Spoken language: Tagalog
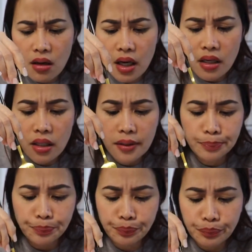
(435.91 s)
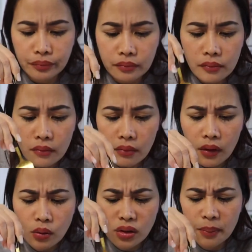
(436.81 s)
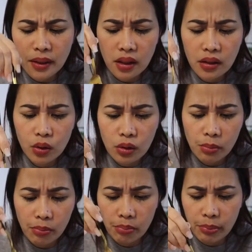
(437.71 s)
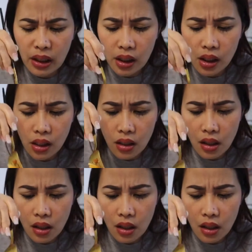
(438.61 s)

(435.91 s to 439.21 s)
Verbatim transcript: kani sa manday ni piki.